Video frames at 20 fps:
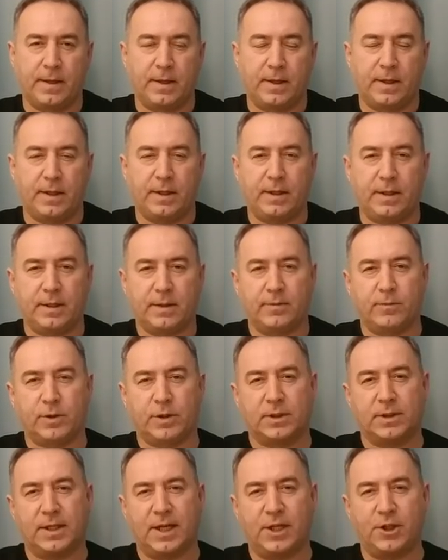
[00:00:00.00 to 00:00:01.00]
И вот
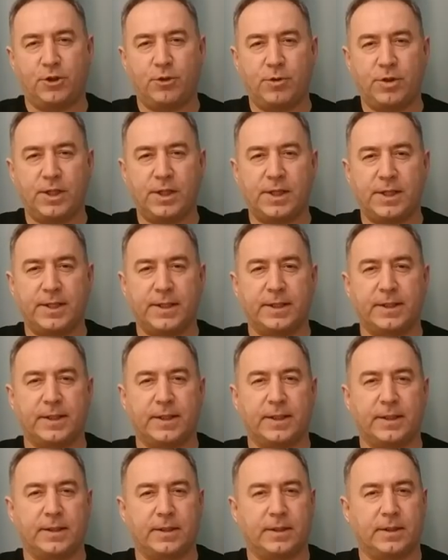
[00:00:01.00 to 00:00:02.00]
ощутите
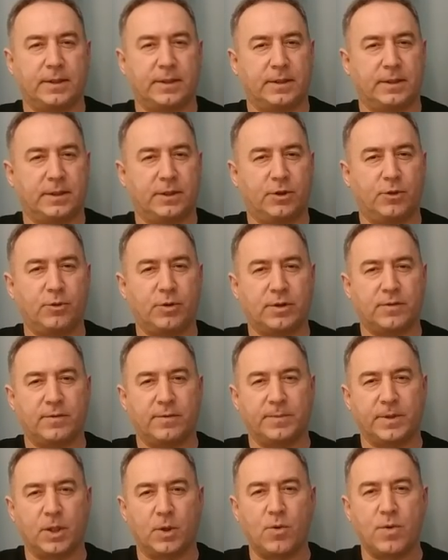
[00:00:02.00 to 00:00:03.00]
это э, с чувством
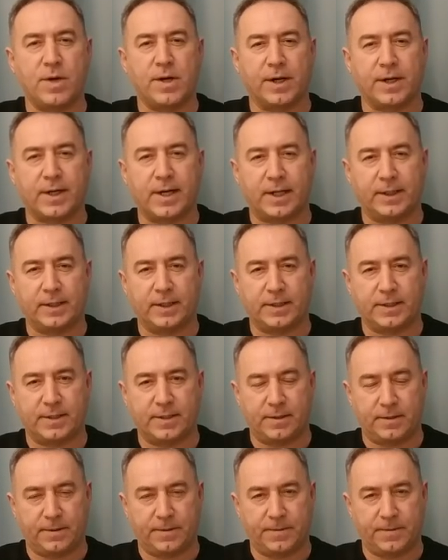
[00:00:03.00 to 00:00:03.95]
такой радости.